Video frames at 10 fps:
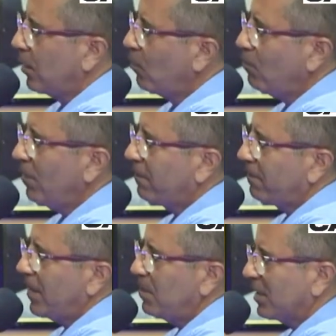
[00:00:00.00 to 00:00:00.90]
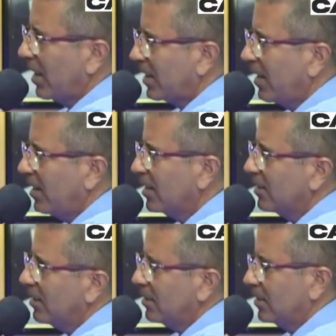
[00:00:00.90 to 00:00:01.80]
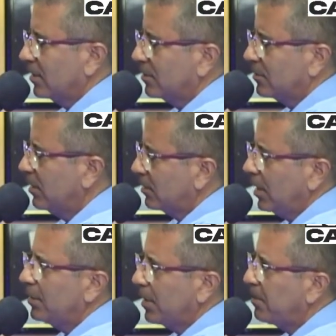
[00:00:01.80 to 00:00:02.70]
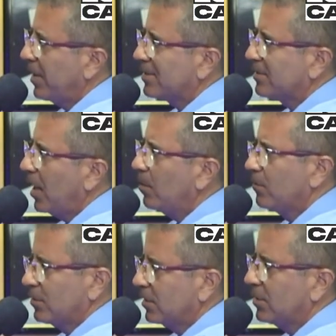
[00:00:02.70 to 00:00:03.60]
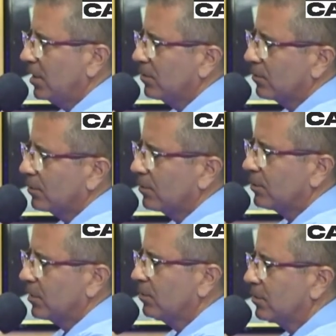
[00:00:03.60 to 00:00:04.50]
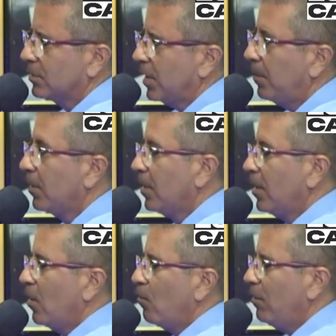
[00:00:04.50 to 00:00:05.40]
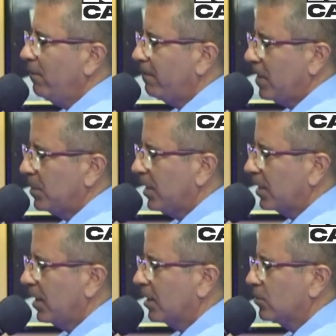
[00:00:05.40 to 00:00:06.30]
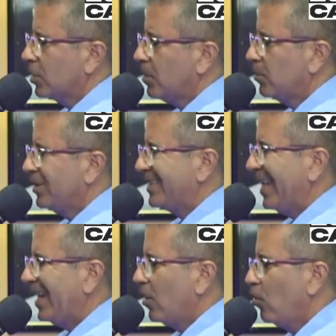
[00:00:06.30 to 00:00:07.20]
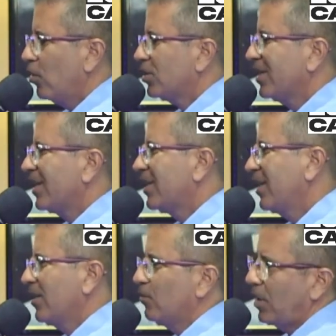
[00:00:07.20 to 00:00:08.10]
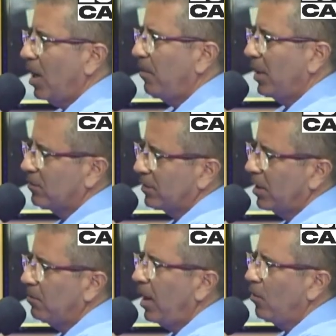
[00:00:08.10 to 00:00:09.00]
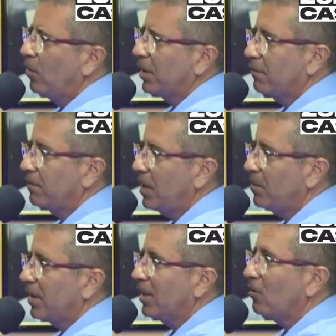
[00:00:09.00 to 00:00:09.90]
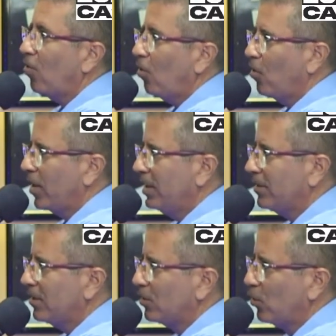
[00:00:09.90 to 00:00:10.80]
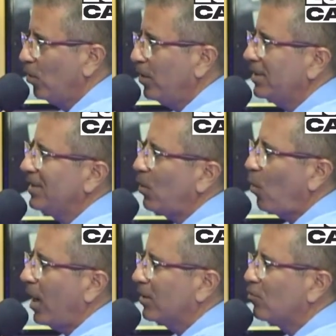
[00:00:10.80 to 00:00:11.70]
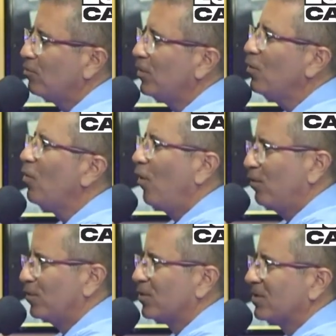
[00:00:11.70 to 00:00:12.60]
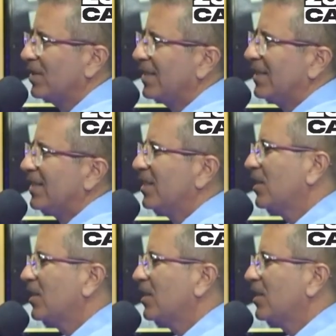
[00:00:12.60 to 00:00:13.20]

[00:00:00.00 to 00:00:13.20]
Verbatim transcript: E uma fêmea daquela, né? Você, quem tem pet sabe, você tem os zeus você sabe. Uma fêmea daquela, que nós chamamos de teleógena, que é o carrapato, que ela é maior que a fêmea, ela coloca entre 2 e 4 mil ovos.